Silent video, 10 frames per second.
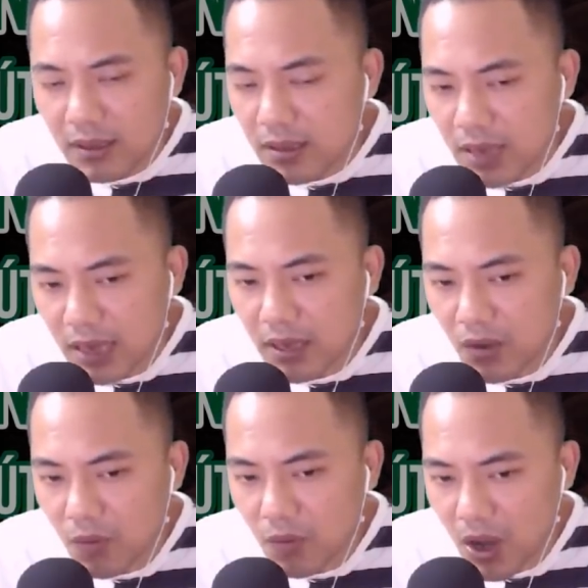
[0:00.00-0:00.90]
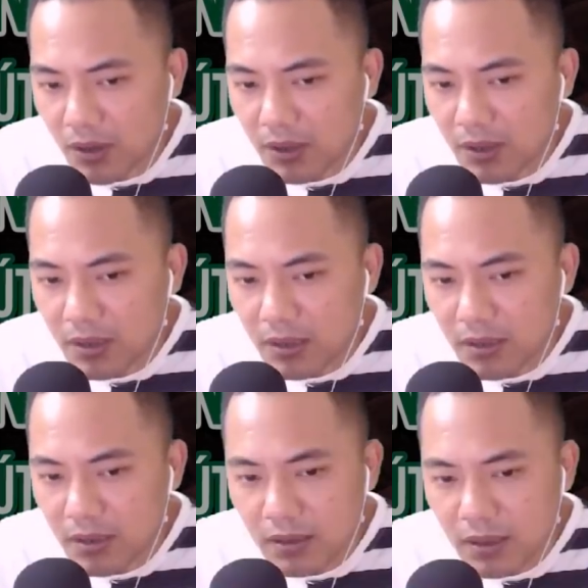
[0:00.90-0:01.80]
Nhật thấy Tùng hỏi
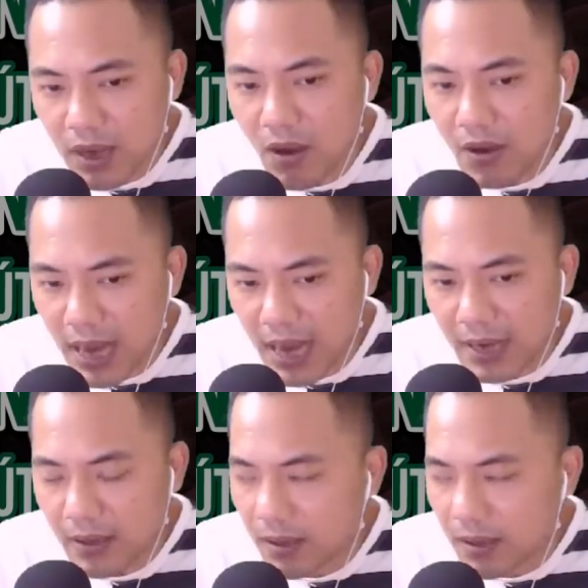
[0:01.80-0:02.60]
thì hỏi lại.